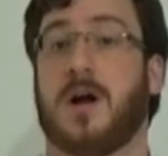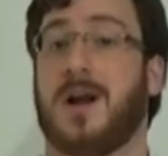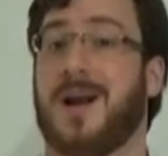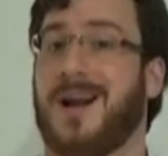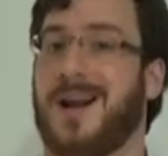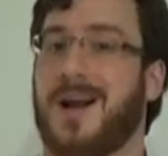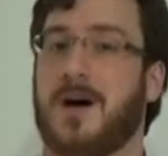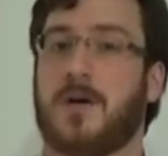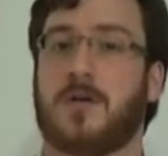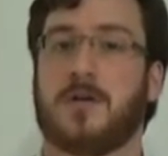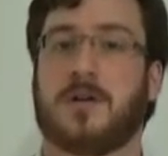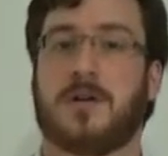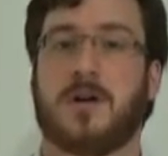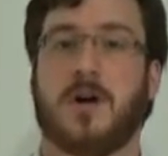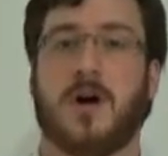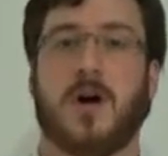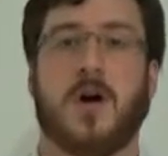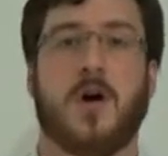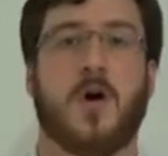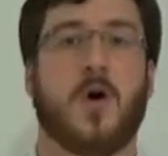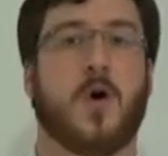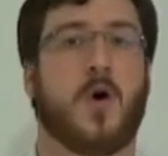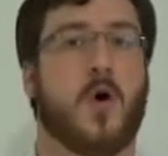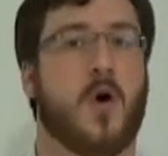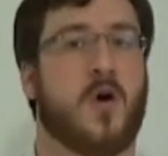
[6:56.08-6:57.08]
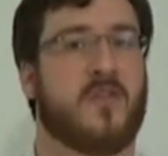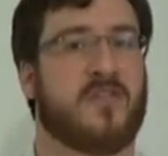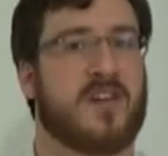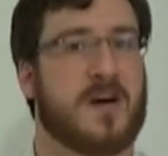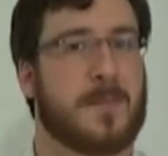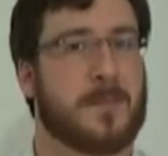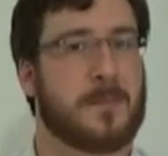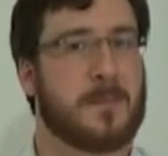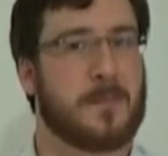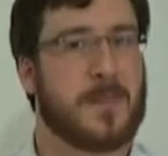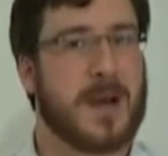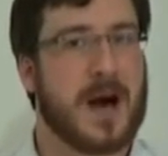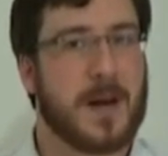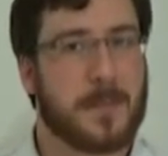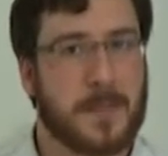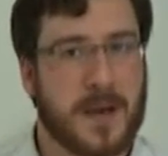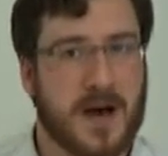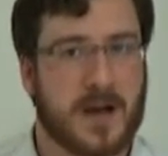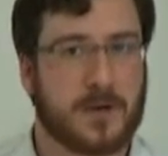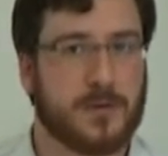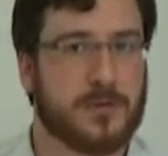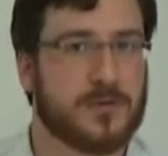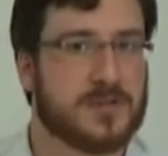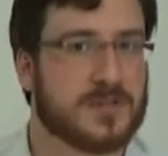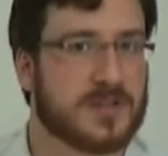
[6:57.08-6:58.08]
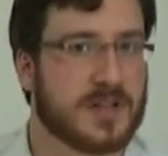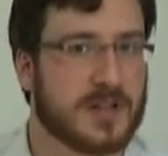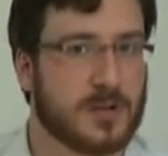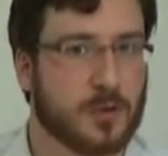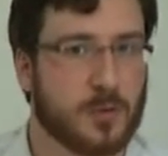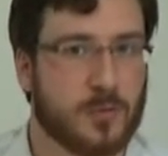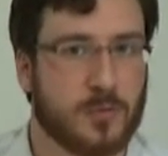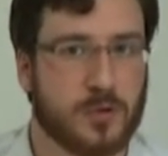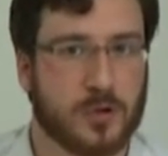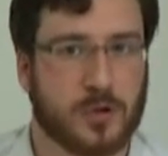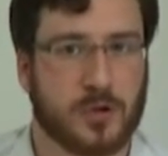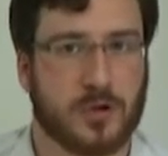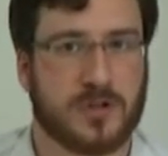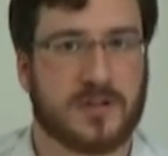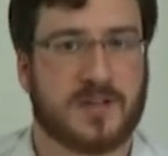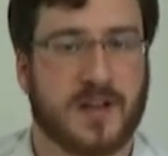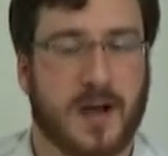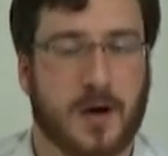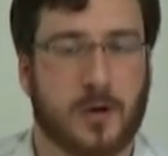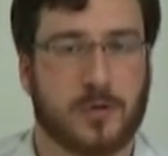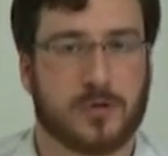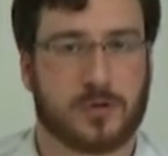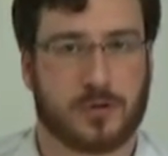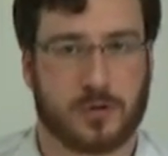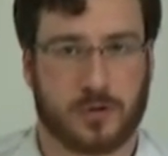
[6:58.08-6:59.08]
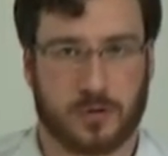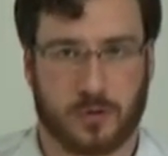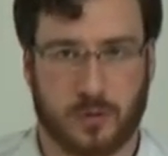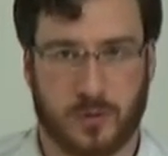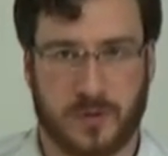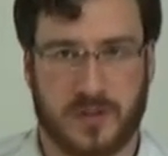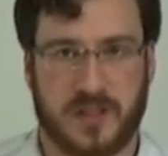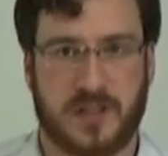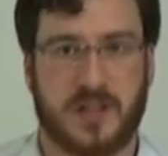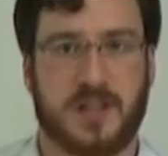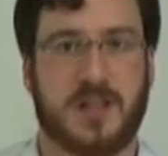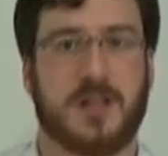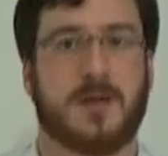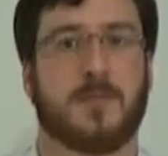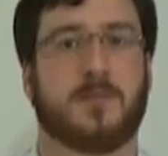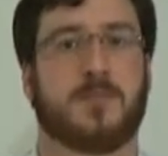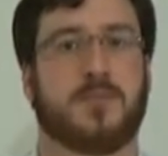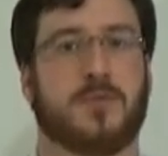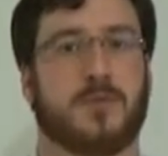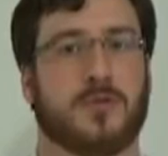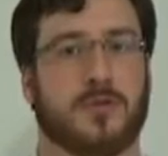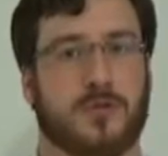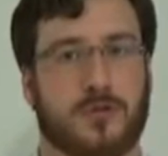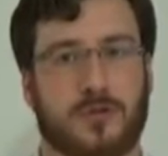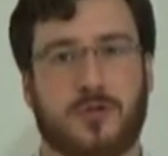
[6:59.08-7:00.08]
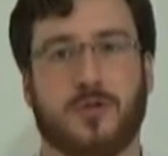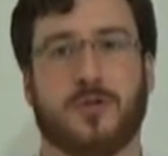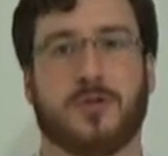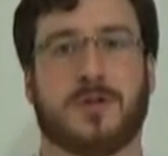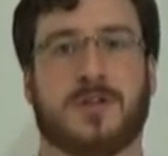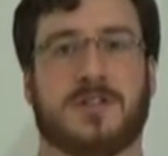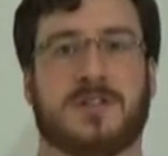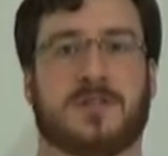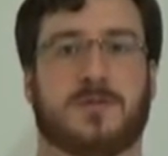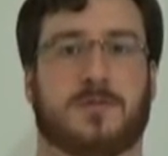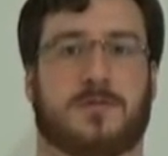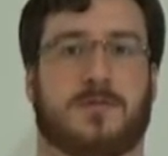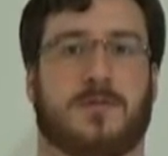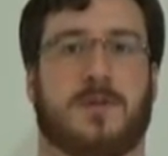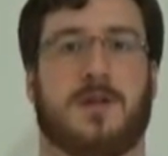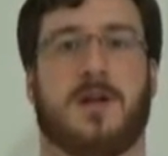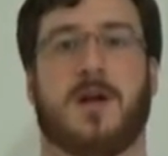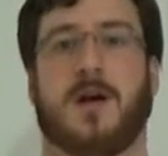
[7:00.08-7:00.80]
là encore, on va pas parler du syndrome de Cotard aujourd'hui pour deux raisons.